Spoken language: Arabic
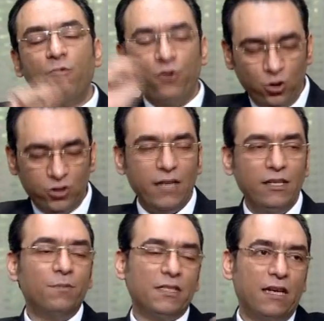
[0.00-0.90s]
كوم في دوت
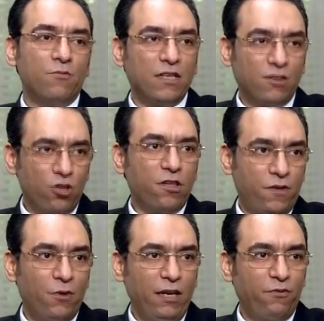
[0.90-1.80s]
ثانيه بس انا مش عايز اخش
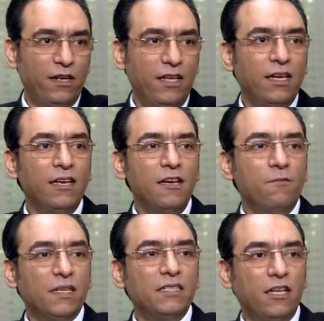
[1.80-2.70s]
في نواحي فنيه
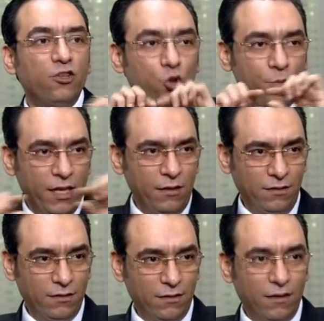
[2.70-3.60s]
بس
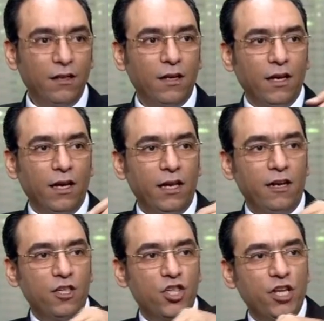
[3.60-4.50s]
الدومين ايوه
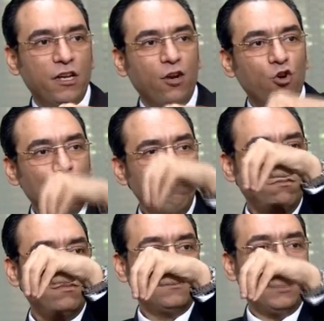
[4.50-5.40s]
الشركه الام
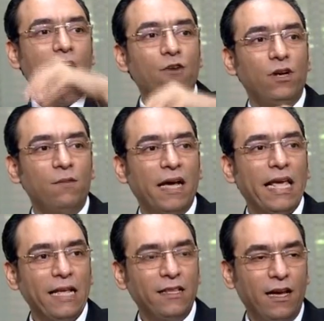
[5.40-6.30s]
او
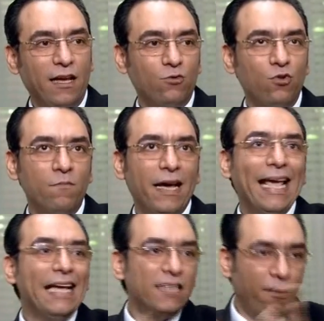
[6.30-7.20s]
المكان هنقول
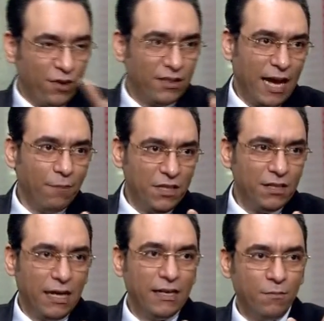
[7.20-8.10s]
مجازا في
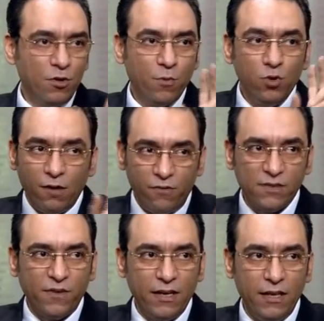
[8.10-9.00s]
التعبير يعني انا مش بقول
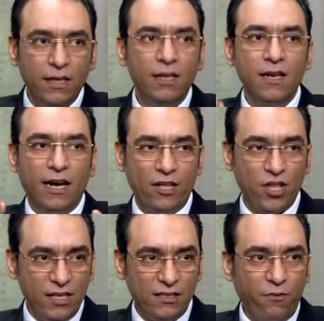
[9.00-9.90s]
الفاظ فنيه مم.
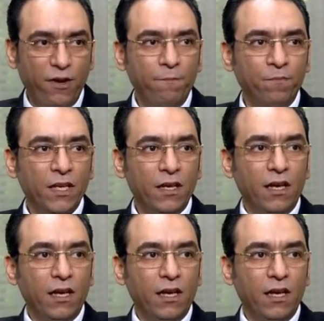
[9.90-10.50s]
علشان الناس تفهم